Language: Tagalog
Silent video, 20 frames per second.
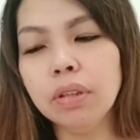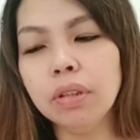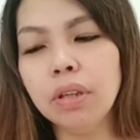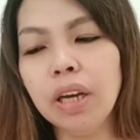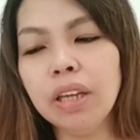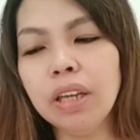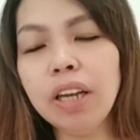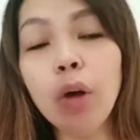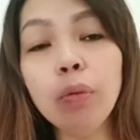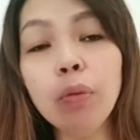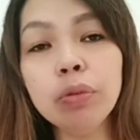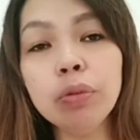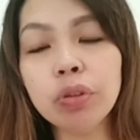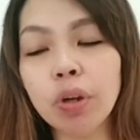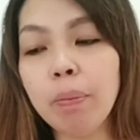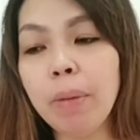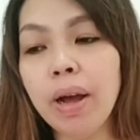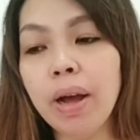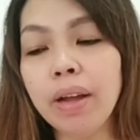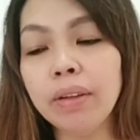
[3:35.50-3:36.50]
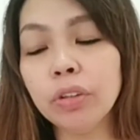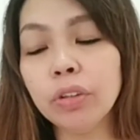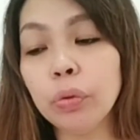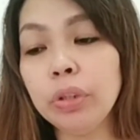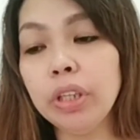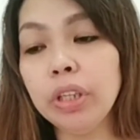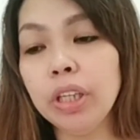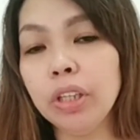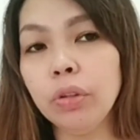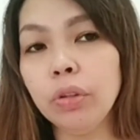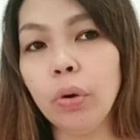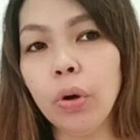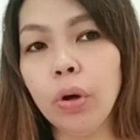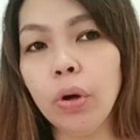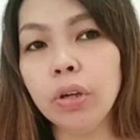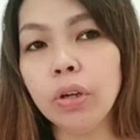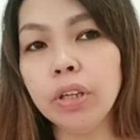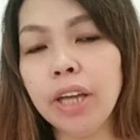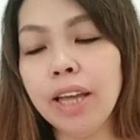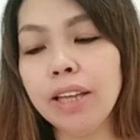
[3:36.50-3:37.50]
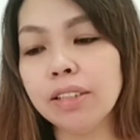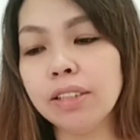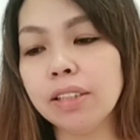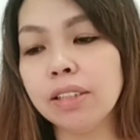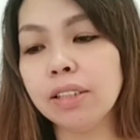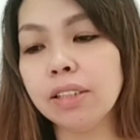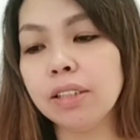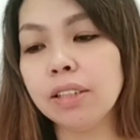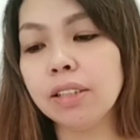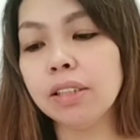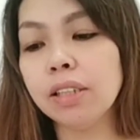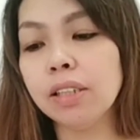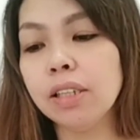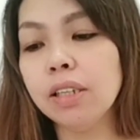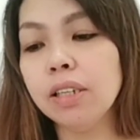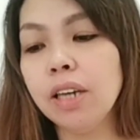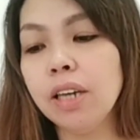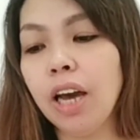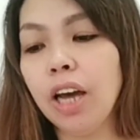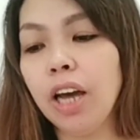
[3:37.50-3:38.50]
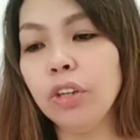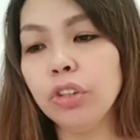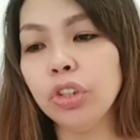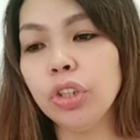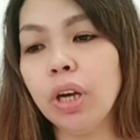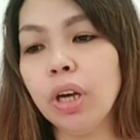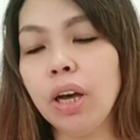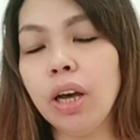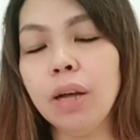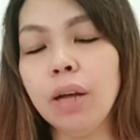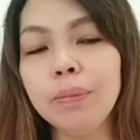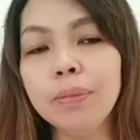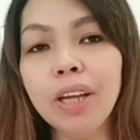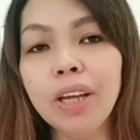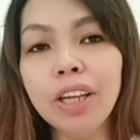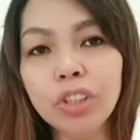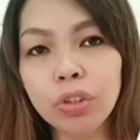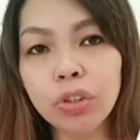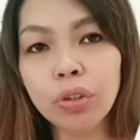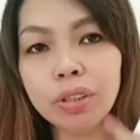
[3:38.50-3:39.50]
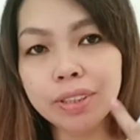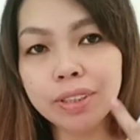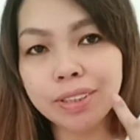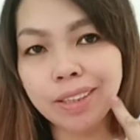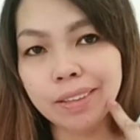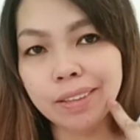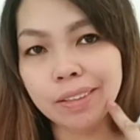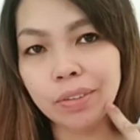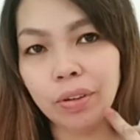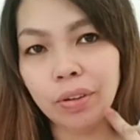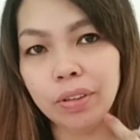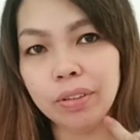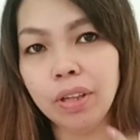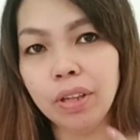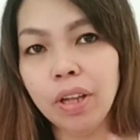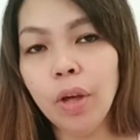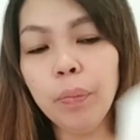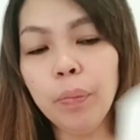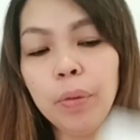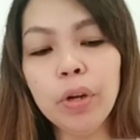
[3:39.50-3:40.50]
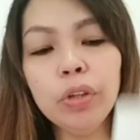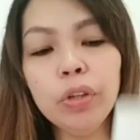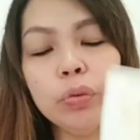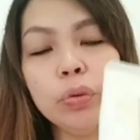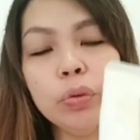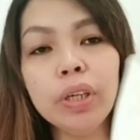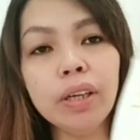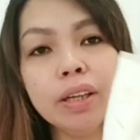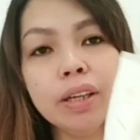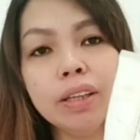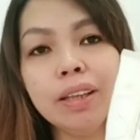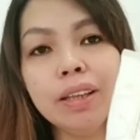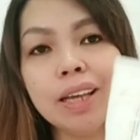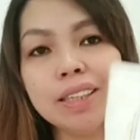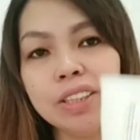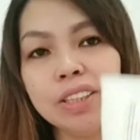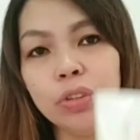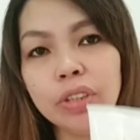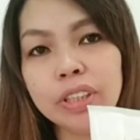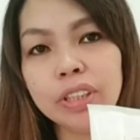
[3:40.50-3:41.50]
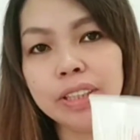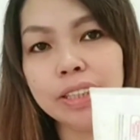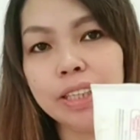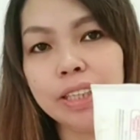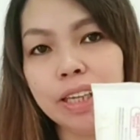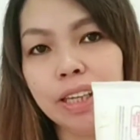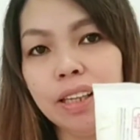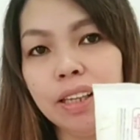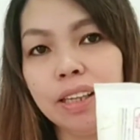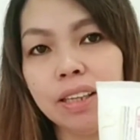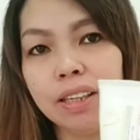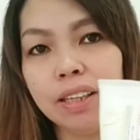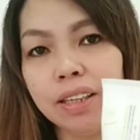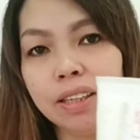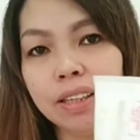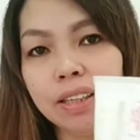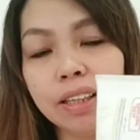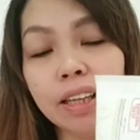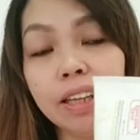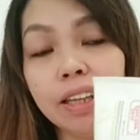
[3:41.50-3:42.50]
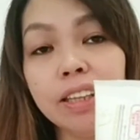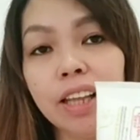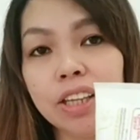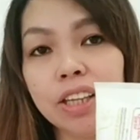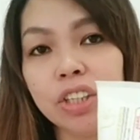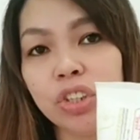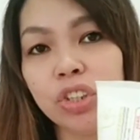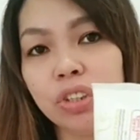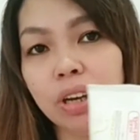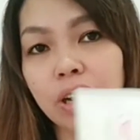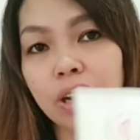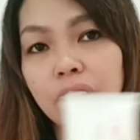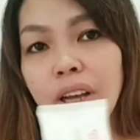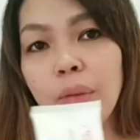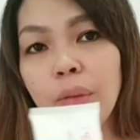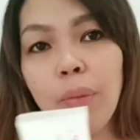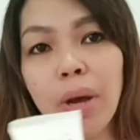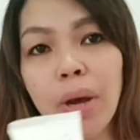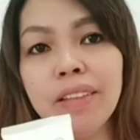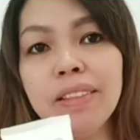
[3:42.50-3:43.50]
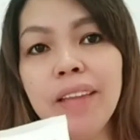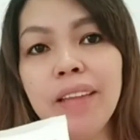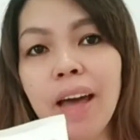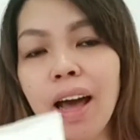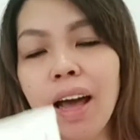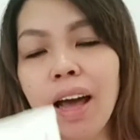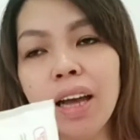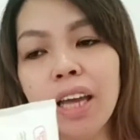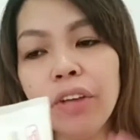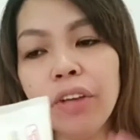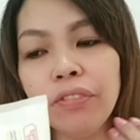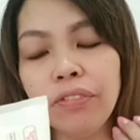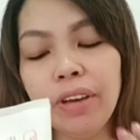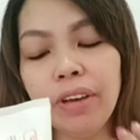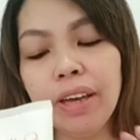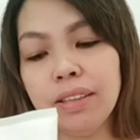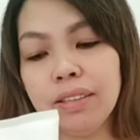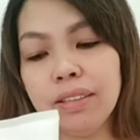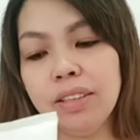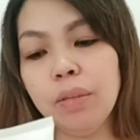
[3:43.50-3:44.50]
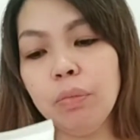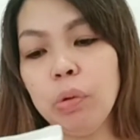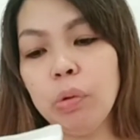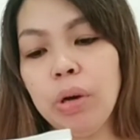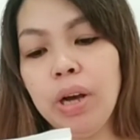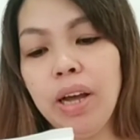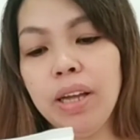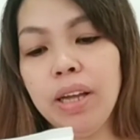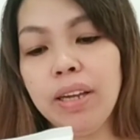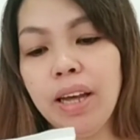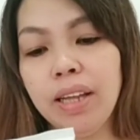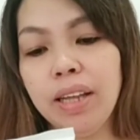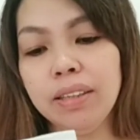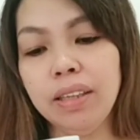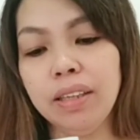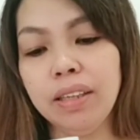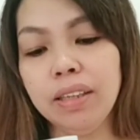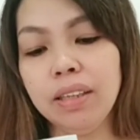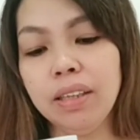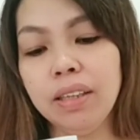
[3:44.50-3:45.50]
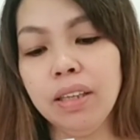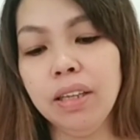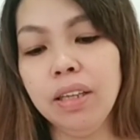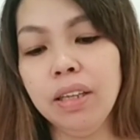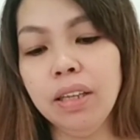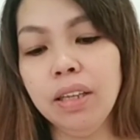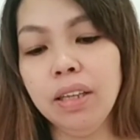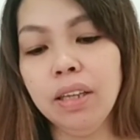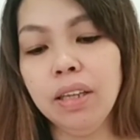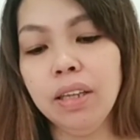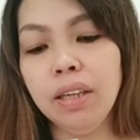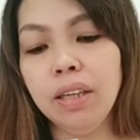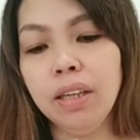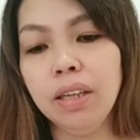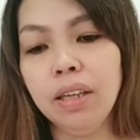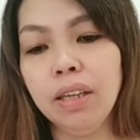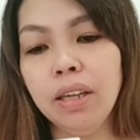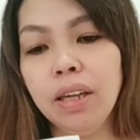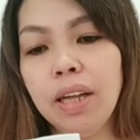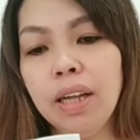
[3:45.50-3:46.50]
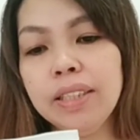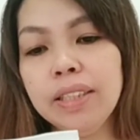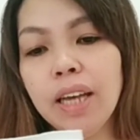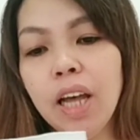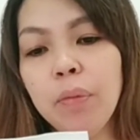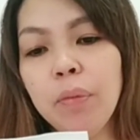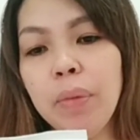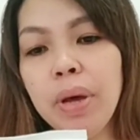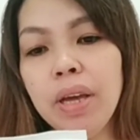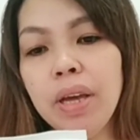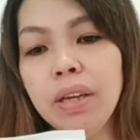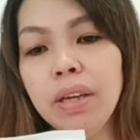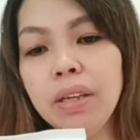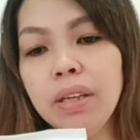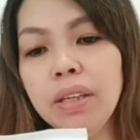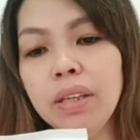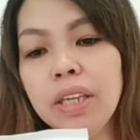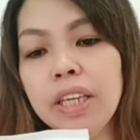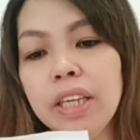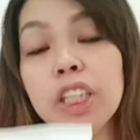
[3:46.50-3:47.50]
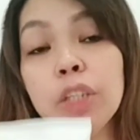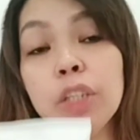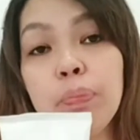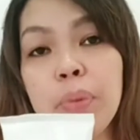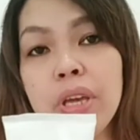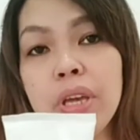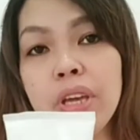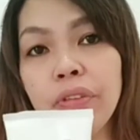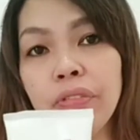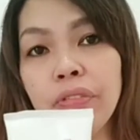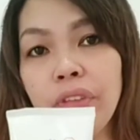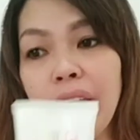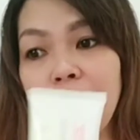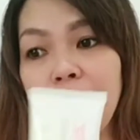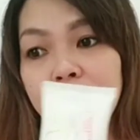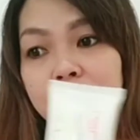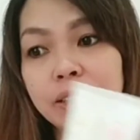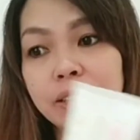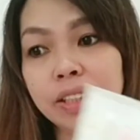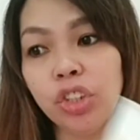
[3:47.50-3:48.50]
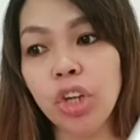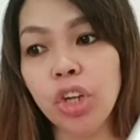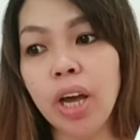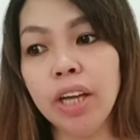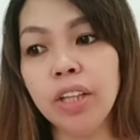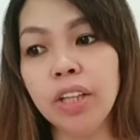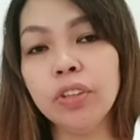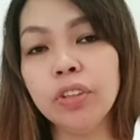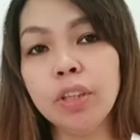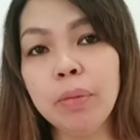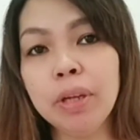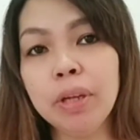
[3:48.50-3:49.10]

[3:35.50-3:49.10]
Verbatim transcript: ang naobserbahan ko dito is, ano siya, natural skin tone. Pero ito, nag-glass yung skin. Nag-glass siya. Maganda ang effect sa mukha natin. At saka may SPF 80 siya, ito sa